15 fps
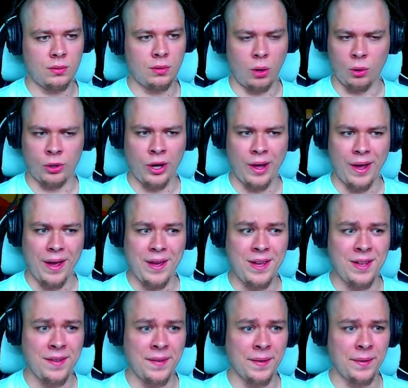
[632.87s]
Okej.
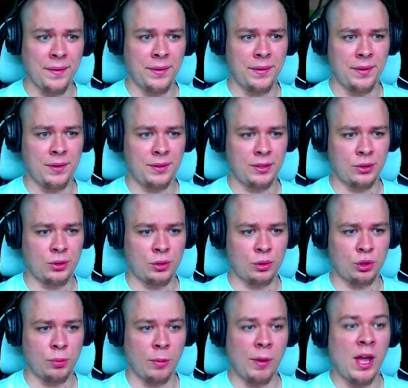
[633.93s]
Okay. Jakiś
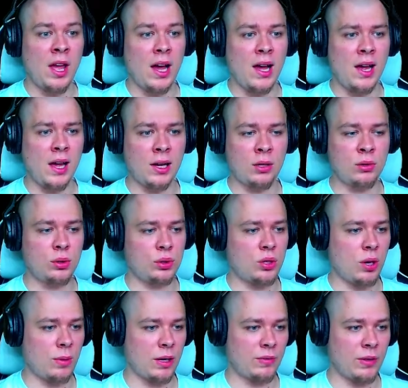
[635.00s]
klucz mamy. A, klucz,
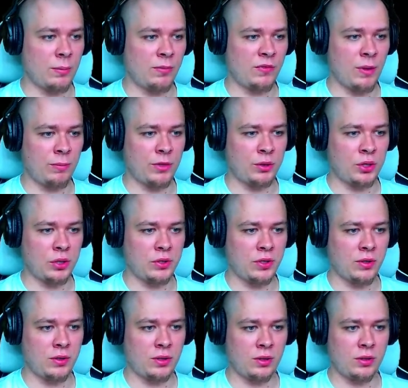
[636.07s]
dobra, wiem, wiem do czego
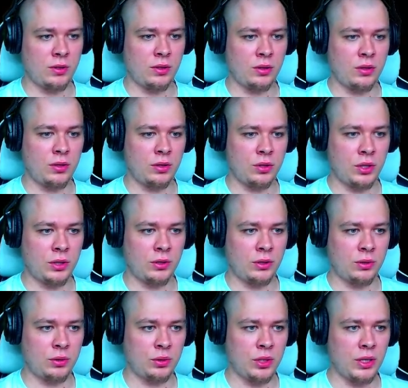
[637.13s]
sobie, do, do, do czego ten
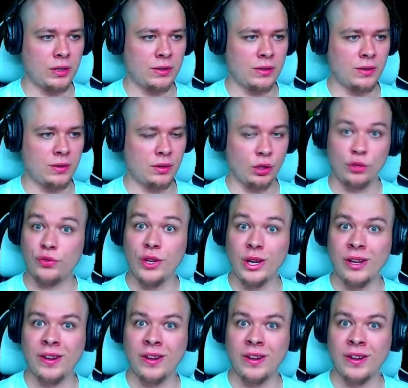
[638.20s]
klucz jest. Do drzwi.